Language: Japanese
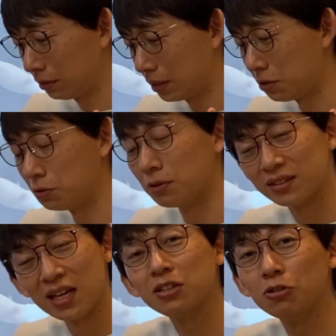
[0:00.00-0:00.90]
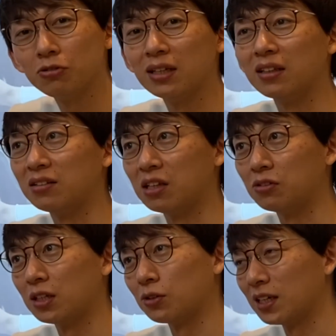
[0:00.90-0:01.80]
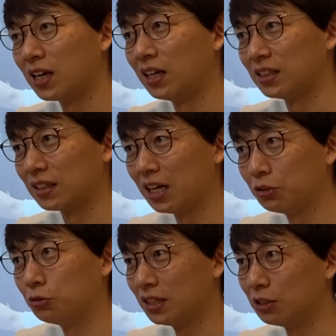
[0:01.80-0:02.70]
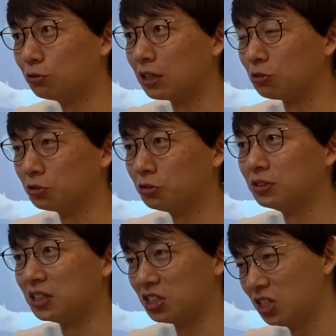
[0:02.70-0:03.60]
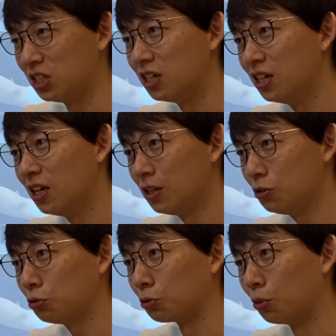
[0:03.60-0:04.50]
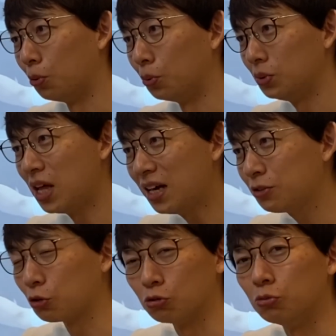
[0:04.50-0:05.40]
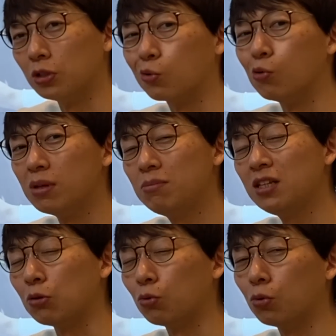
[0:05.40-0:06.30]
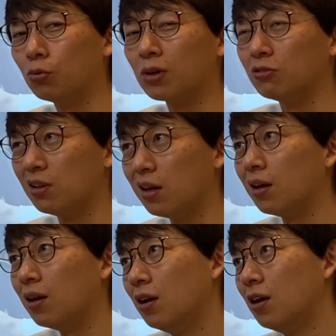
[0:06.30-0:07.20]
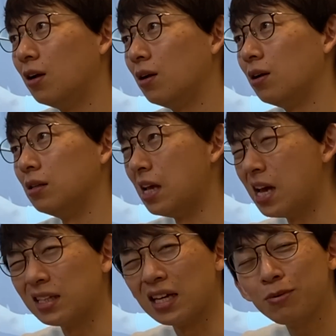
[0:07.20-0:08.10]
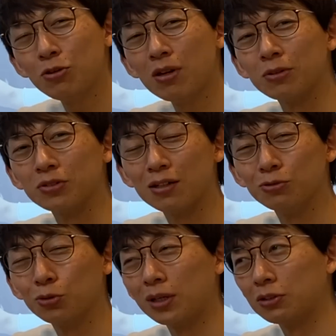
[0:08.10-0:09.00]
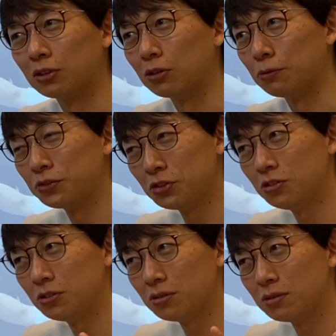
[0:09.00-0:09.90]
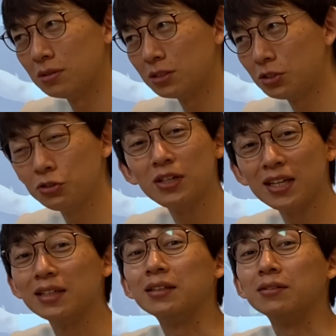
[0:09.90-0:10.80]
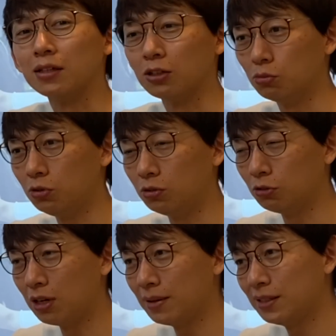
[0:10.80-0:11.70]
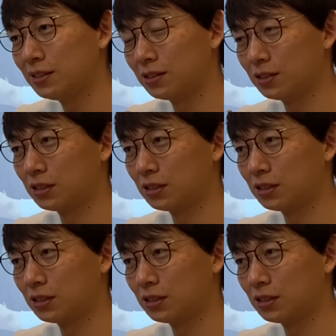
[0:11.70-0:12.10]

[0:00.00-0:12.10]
ていうのは最強なんですって言った時にかかってた感動的な音楽もそうだし、ちょっとこう、何曲もね、こう耳に残る音楽で、ね、テレビドラマのサウンドトラックってこれ普通、通例なんですけれども、ドラマ